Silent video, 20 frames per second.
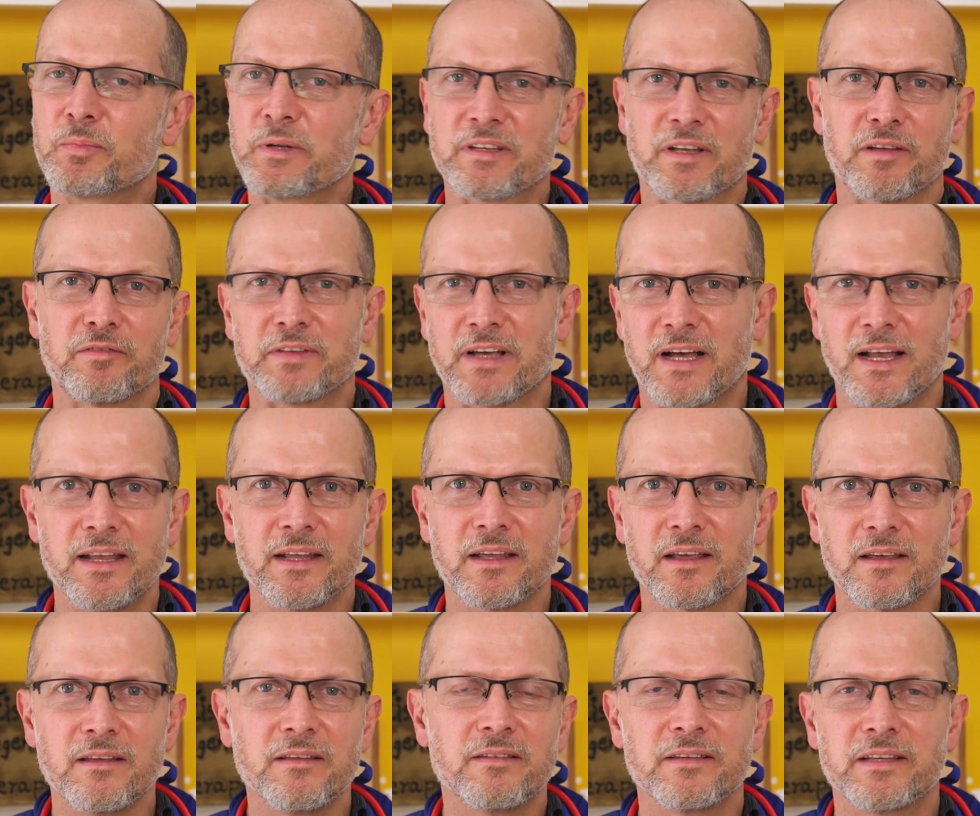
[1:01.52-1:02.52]
betrifft alle
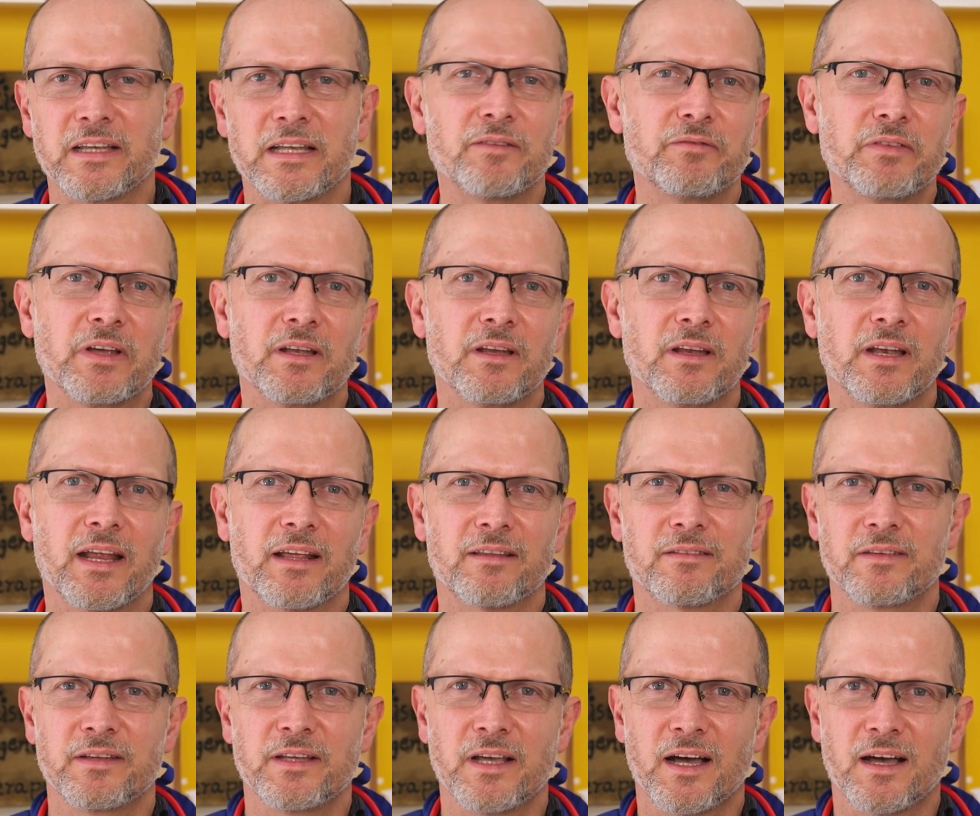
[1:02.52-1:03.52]
Krisen, denen wir in den
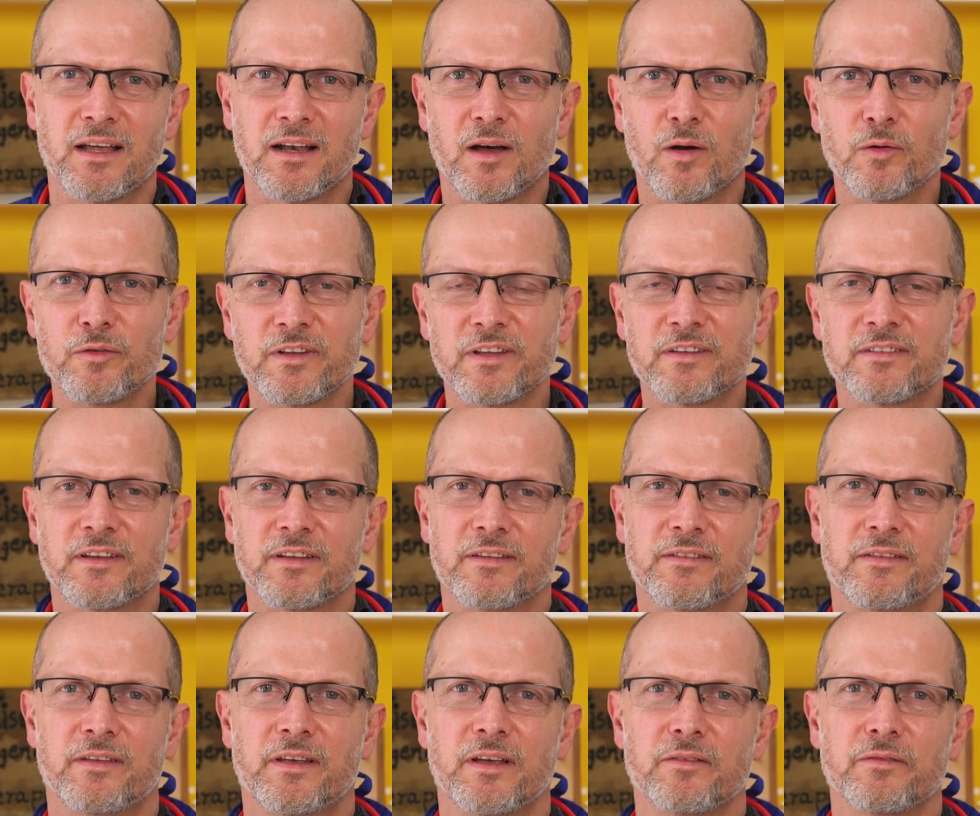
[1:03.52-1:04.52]
nächsten Jahren
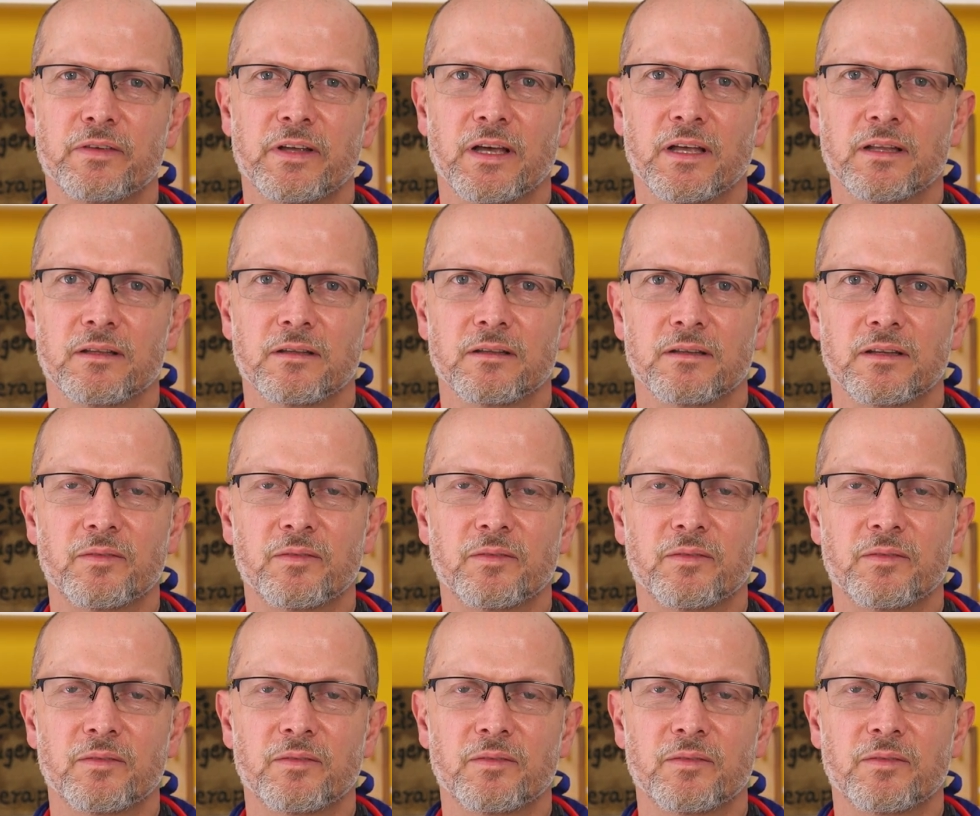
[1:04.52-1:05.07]
ausgesetzt sein werden.